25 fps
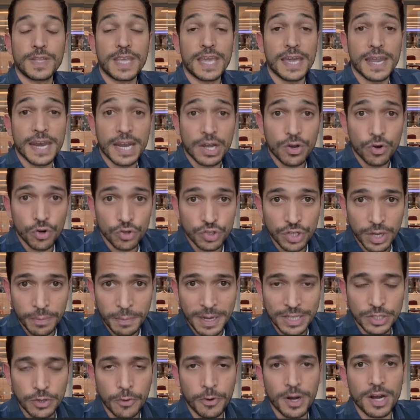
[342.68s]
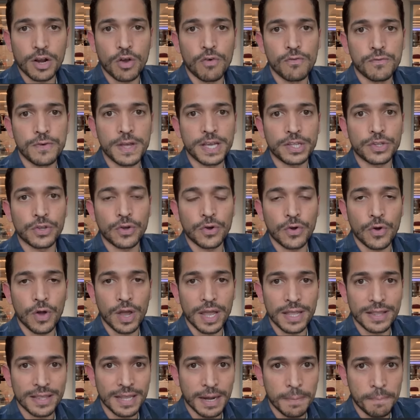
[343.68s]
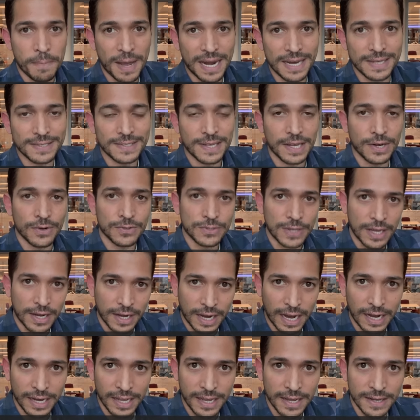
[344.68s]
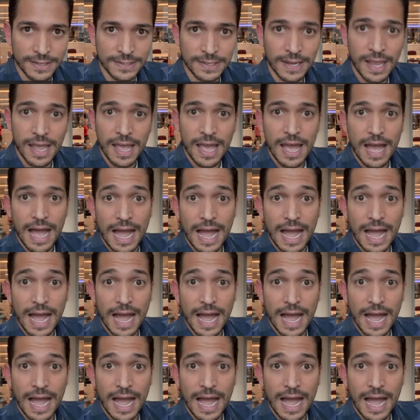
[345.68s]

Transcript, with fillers: ¿Quieres conocer más sobre el conflicto entre palestinos e israelíes?